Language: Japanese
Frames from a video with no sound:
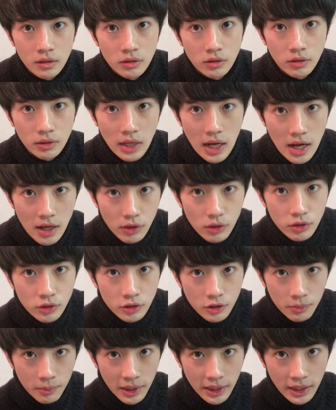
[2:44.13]
そう、韓国
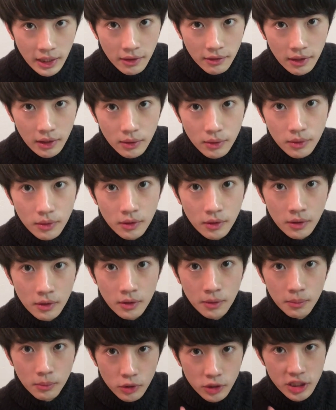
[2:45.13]
のマナーは
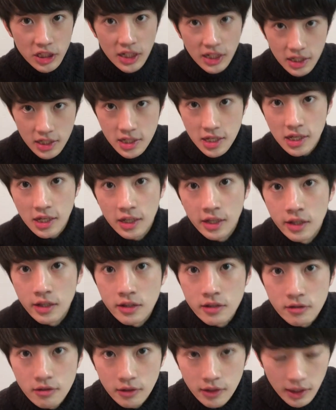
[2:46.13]
こう持ち上げちゃいけないん
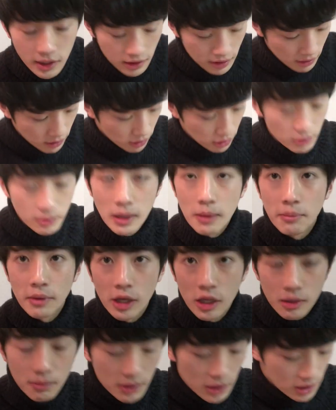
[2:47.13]
ですよね。このまん
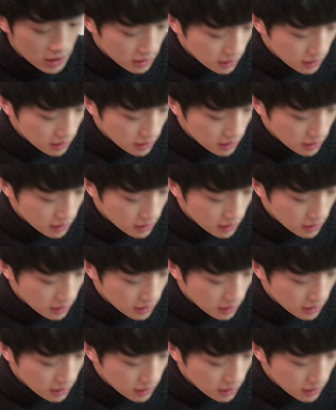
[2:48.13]
まいきま